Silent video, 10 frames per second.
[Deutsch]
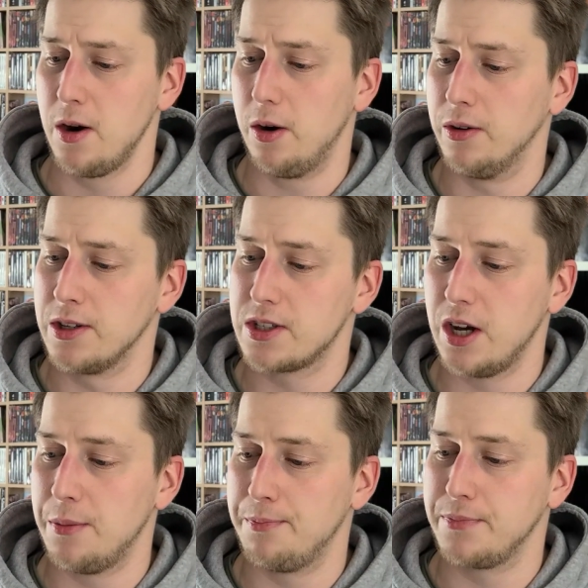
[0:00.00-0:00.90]
Und
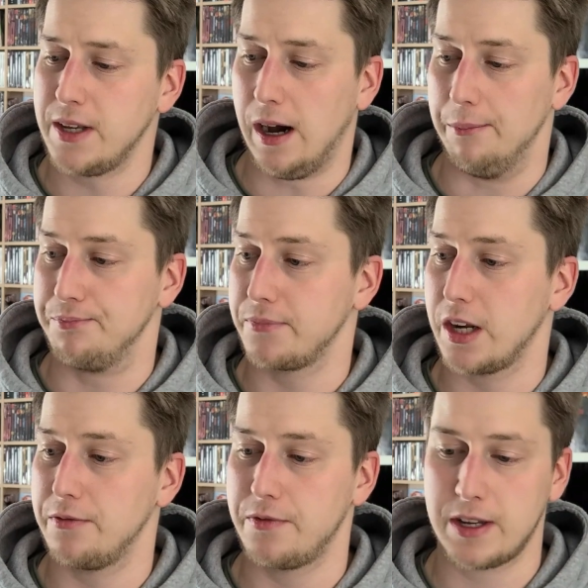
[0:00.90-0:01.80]
ähm, ja,
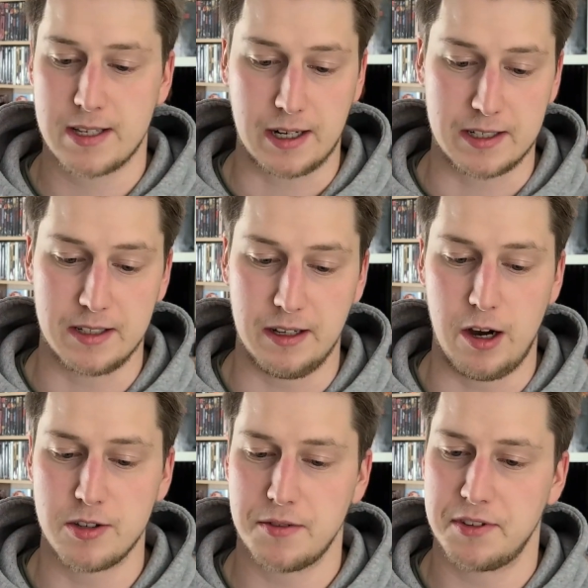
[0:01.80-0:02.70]
wie gesagt, äh,
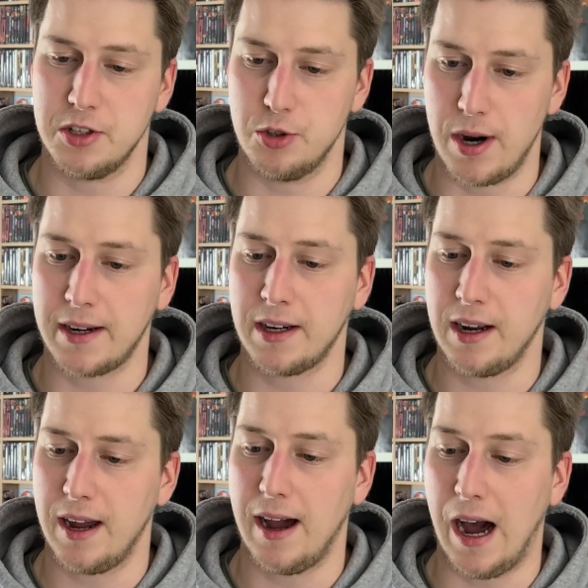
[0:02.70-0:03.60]
House of the
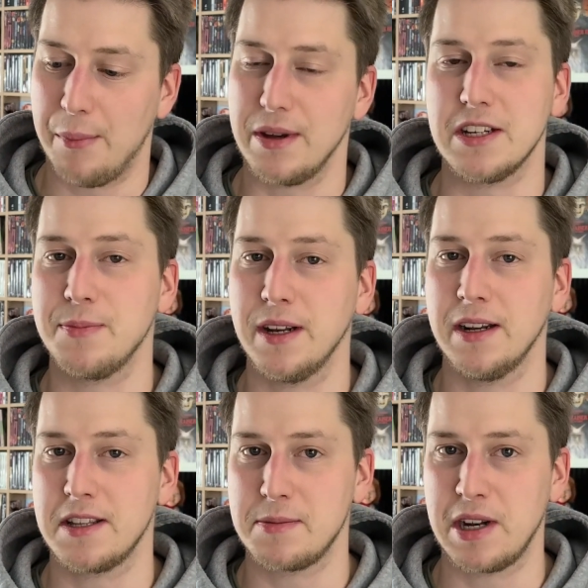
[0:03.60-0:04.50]
Dragon habe ich mir
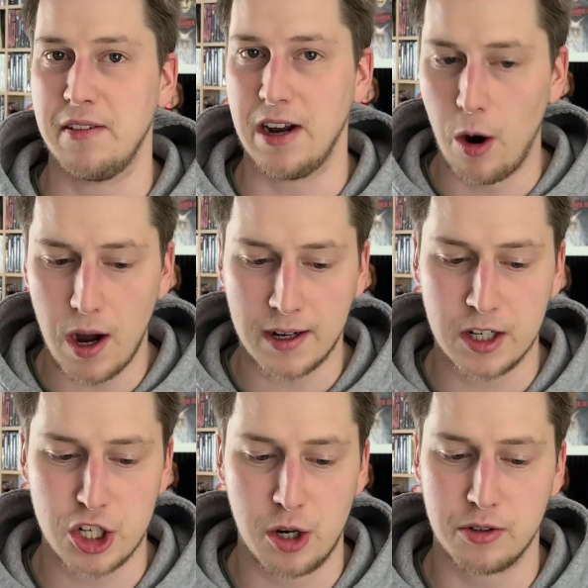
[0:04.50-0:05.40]
dann jetzt mittlerweile auch
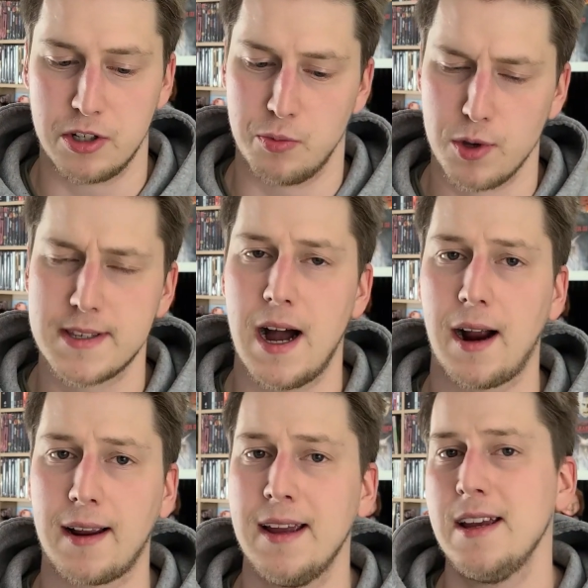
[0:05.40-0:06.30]
angeschaut und ich muss
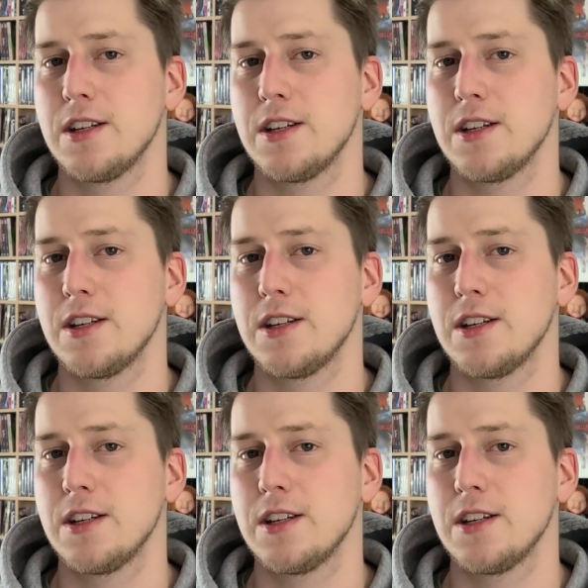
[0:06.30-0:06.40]
sagen,